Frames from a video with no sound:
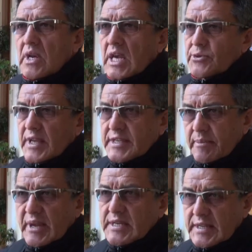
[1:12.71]
las ruedas
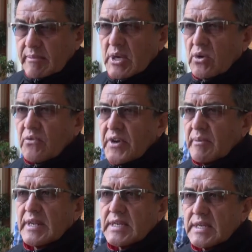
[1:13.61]
de prensa también lo
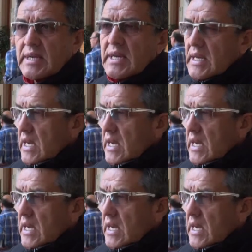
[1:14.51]
confirman, es decir,